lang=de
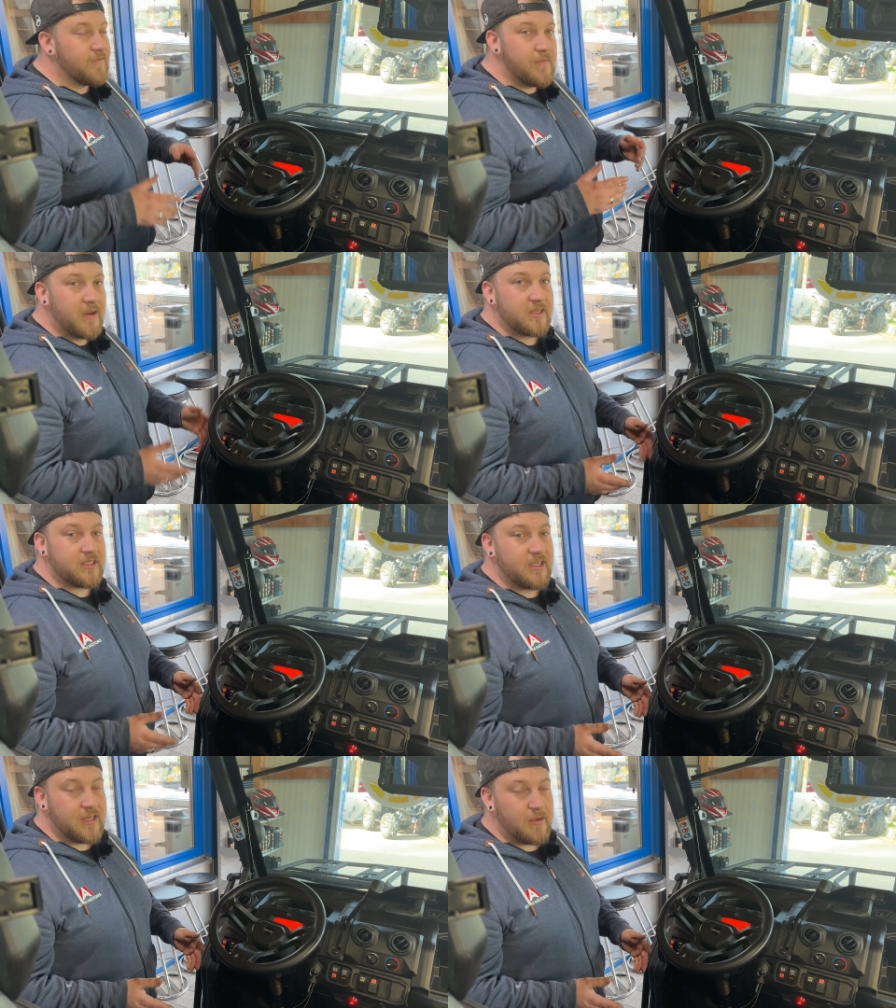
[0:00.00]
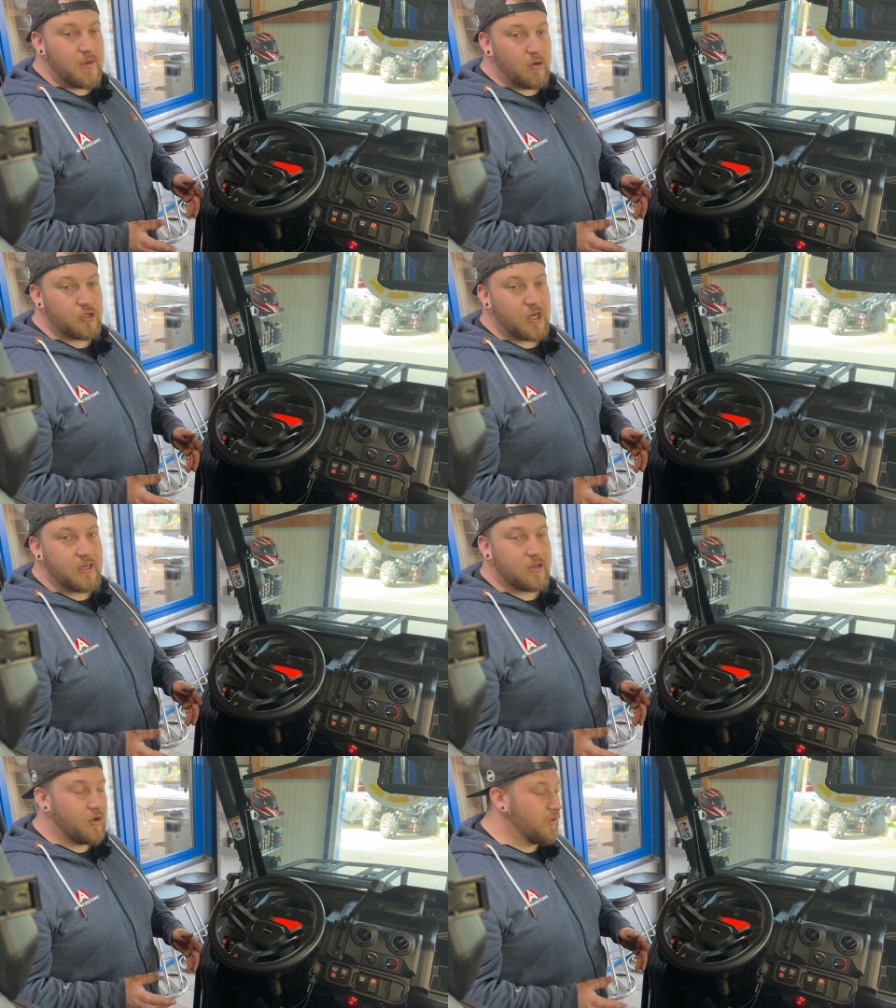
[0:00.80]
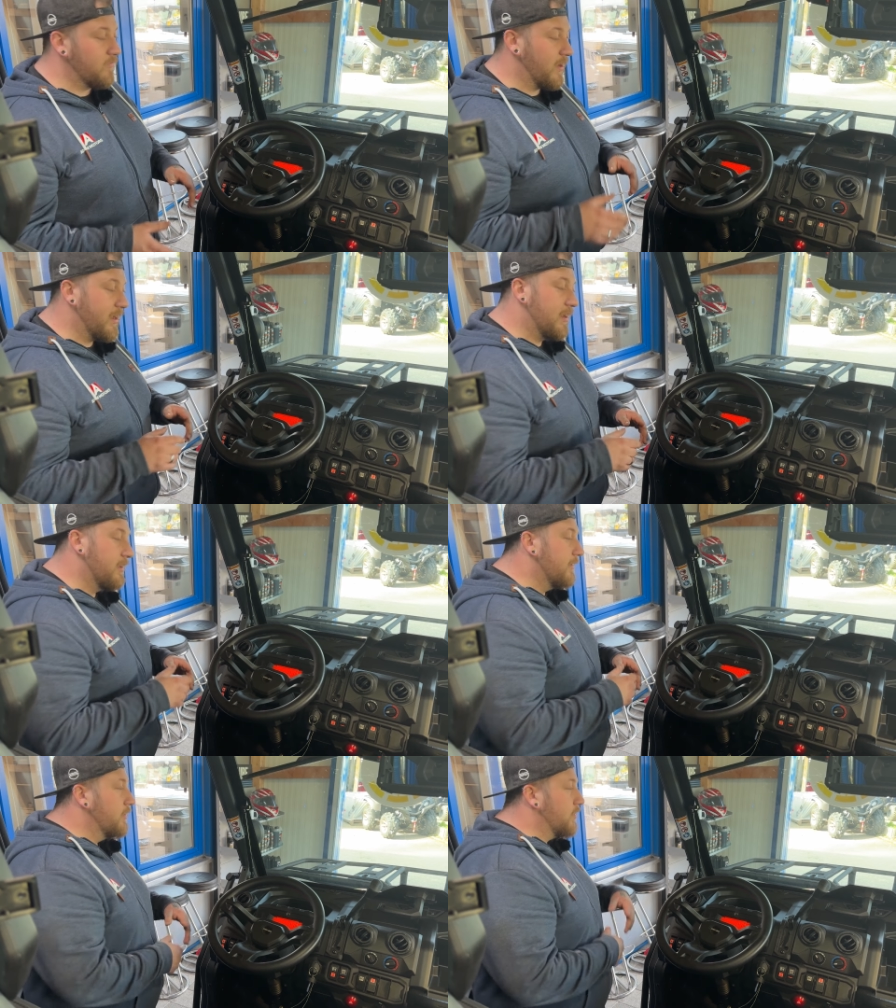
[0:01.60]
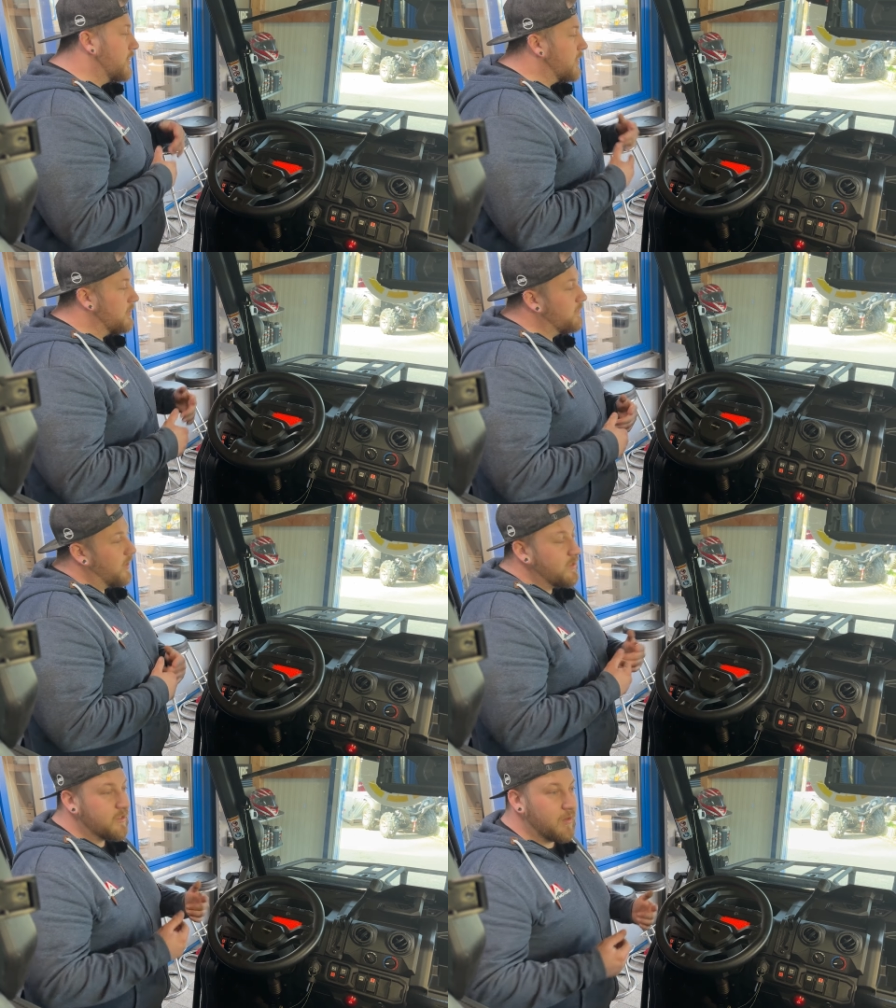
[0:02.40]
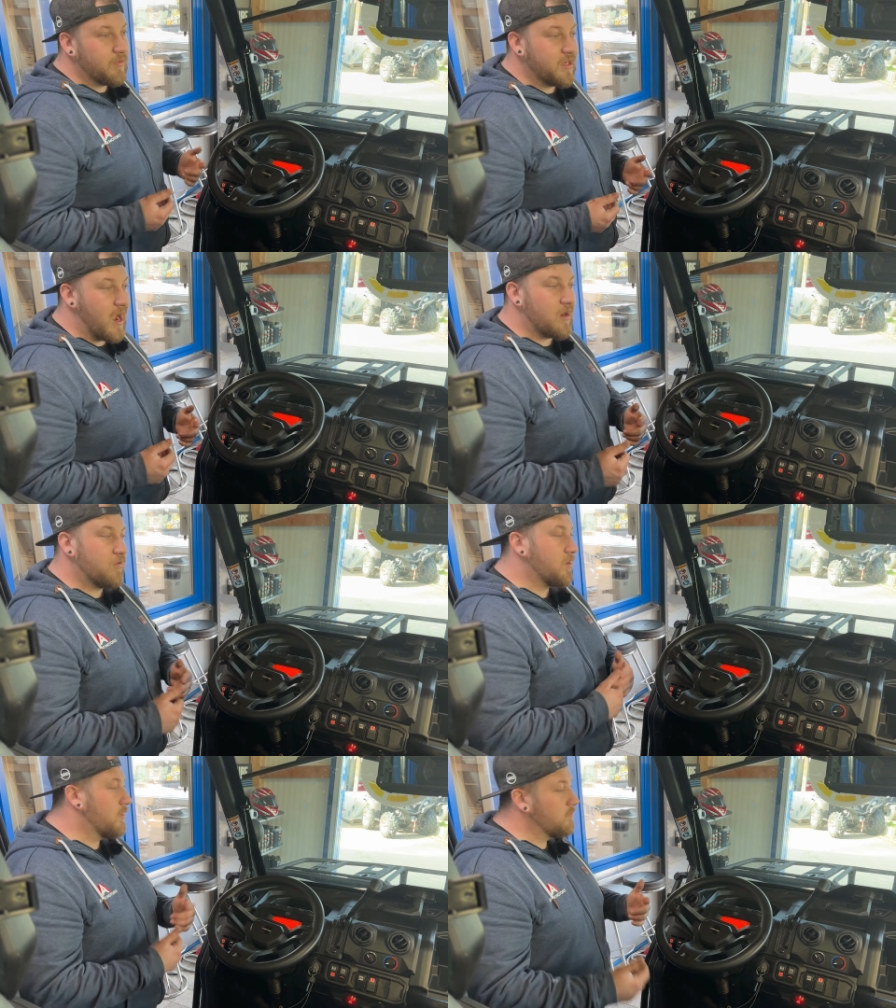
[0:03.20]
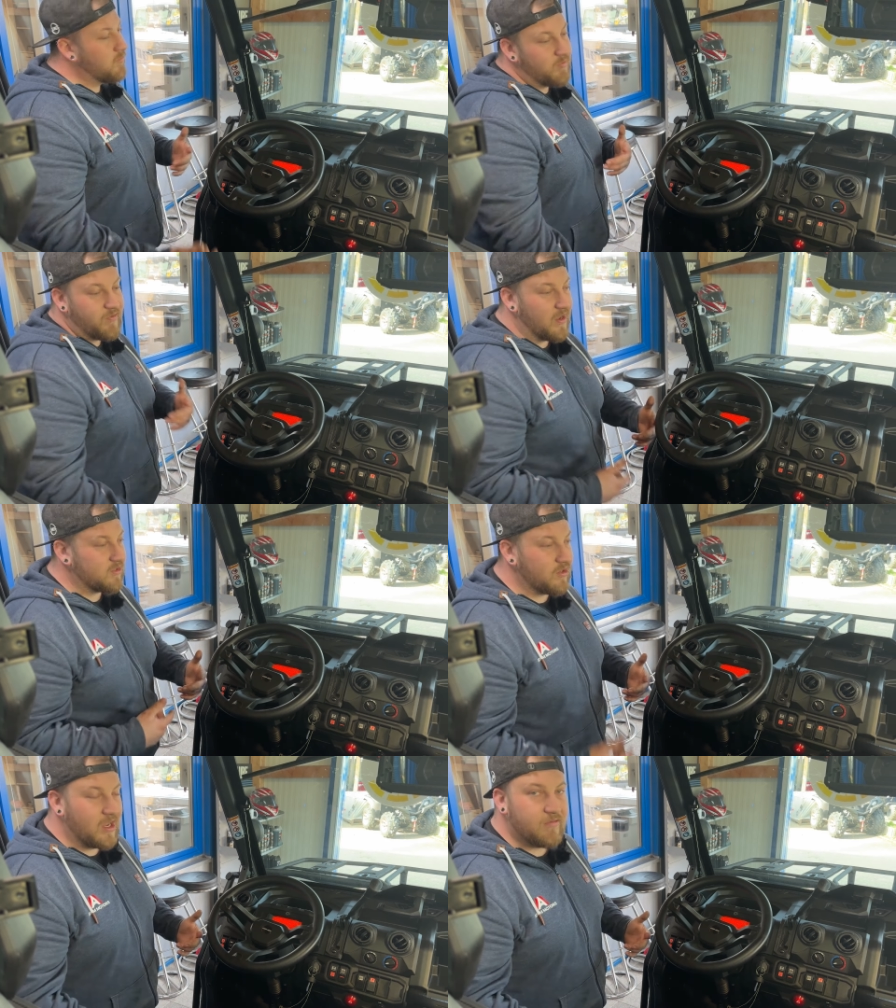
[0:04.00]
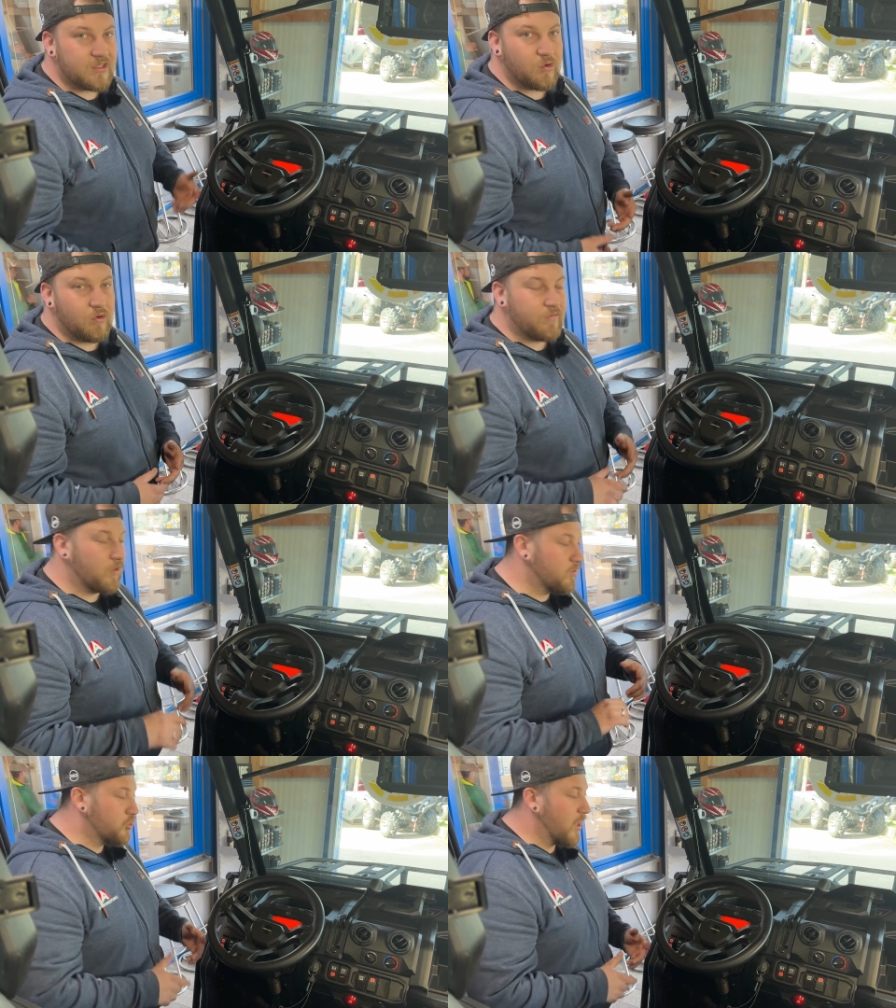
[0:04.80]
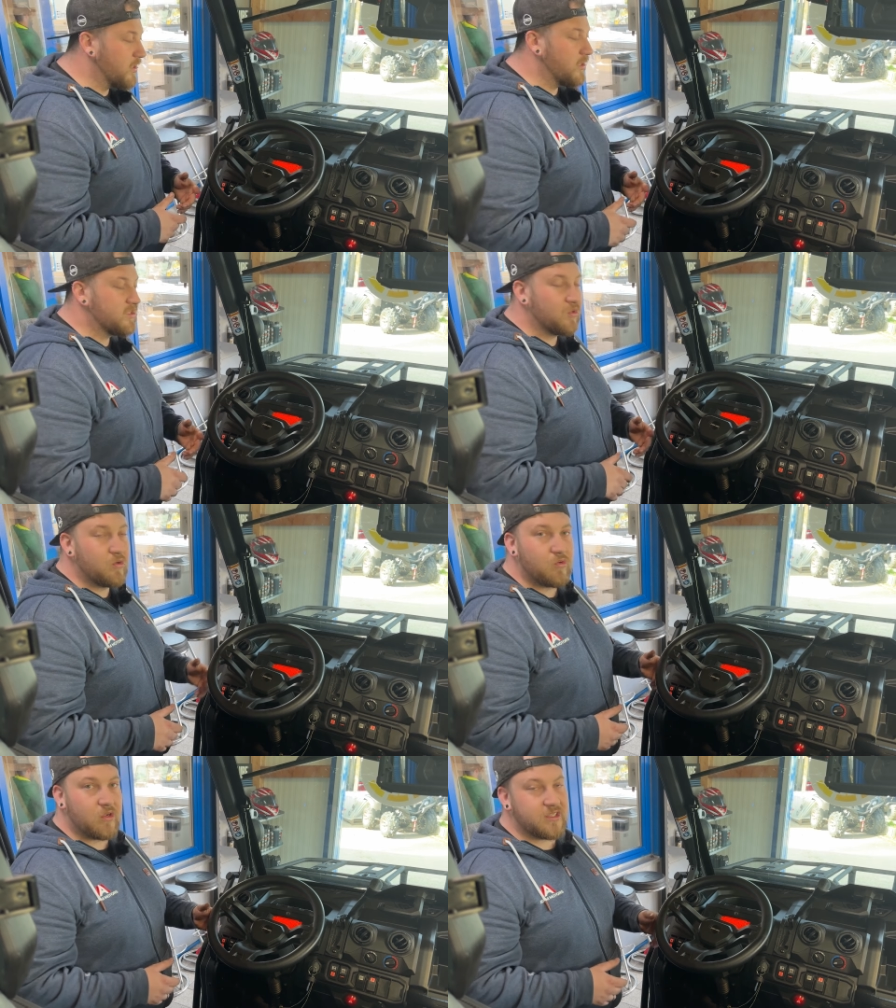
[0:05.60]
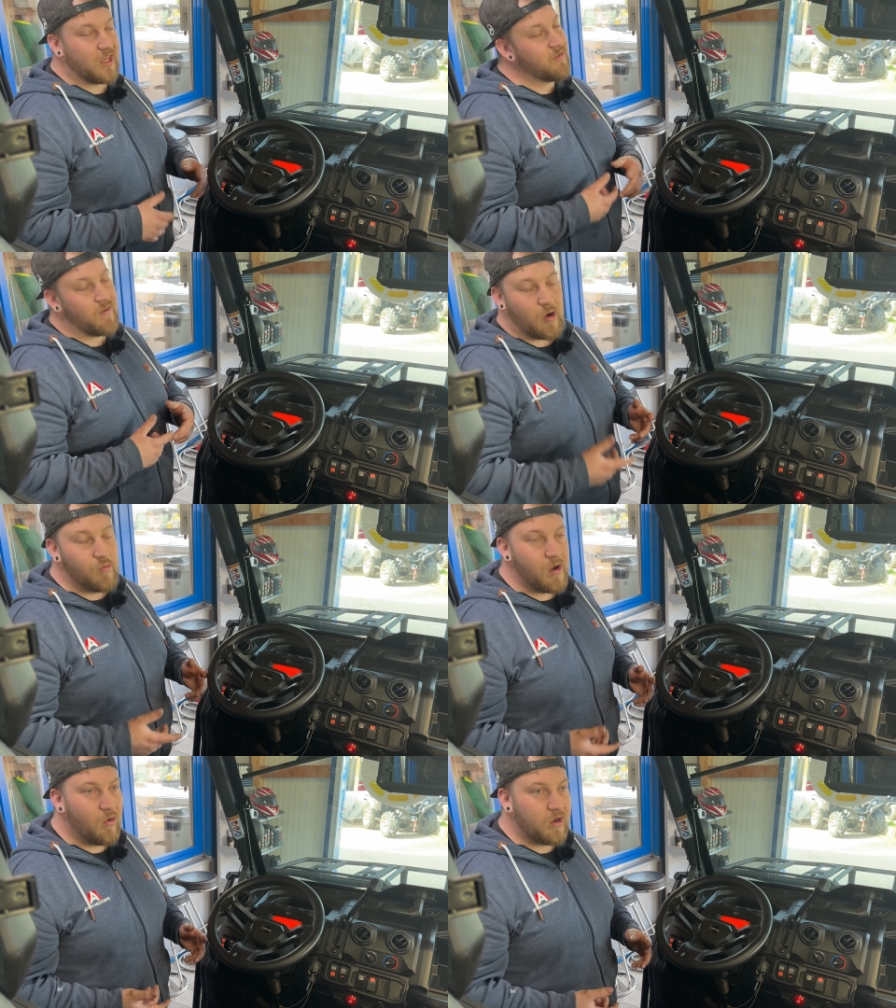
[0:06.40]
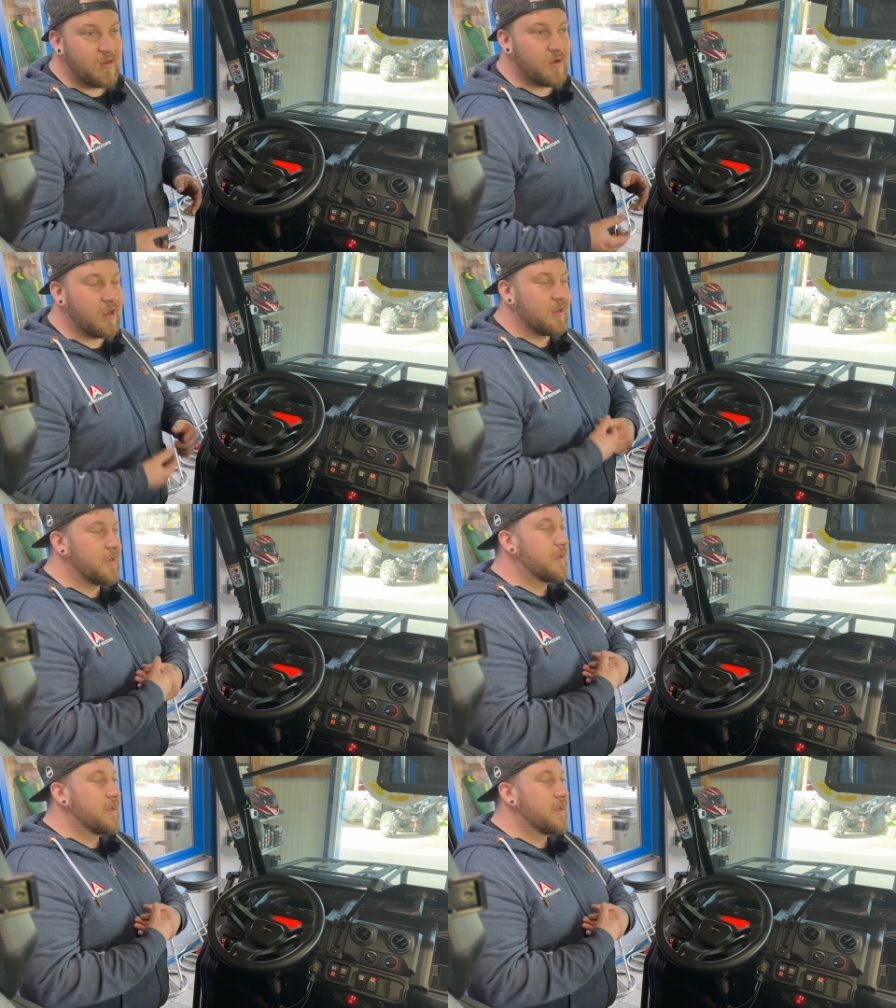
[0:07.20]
wenn wir das Licht eben ausschalten können, weil wenn ihr dann fertig seid mit Jagen oder im Fahrzeug irgendwas holen wollt, schaltet die Zündung kurz an, warum auch immer,